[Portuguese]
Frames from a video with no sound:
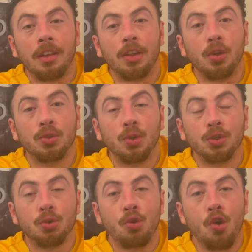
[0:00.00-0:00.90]
Eu
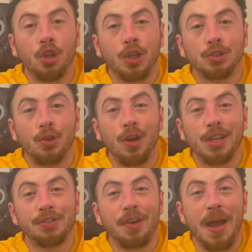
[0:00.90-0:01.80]
torço contra, sou
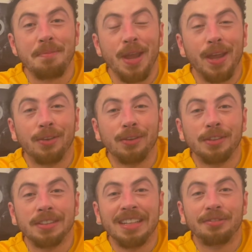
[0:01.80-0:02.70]
anti-Flamengo,
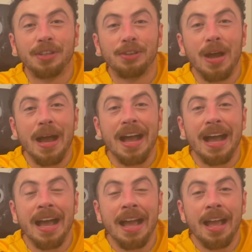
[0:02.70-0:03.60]
devido
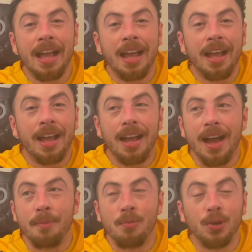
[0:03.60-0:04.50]
a,
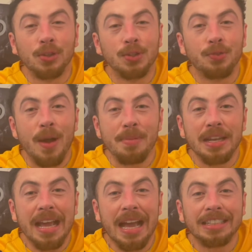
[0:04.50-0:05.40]
a muitos
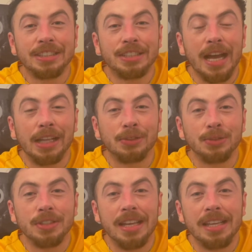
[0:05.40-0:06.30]
familiares
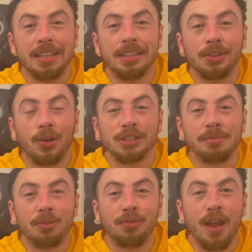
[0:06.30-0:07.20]
chatos aí que torcem
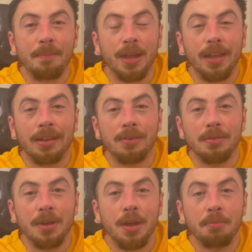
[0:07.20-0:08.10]
pro
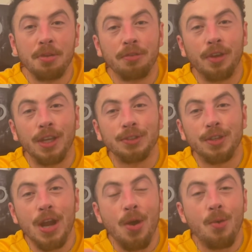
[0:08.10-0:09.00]
Flamengo. Me fez
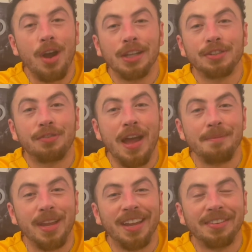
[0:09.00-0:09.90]
virar um
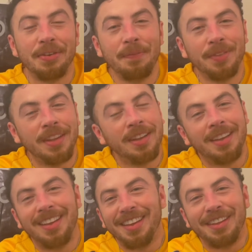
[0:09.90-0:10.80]
anti-Flamengo.
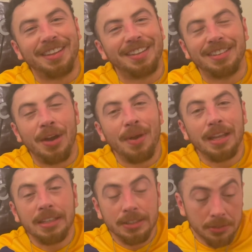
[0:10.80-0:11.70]
Então é
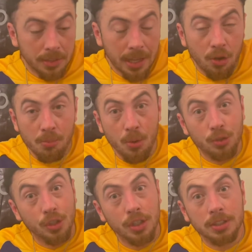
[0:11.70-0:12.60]
isso, né? Como eu
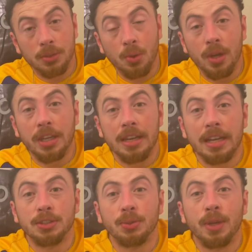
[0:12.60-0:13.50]
disse, tô aqui
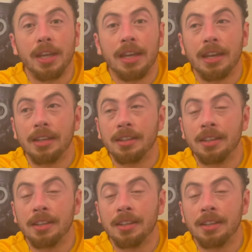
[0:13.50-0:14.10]
na zoeira.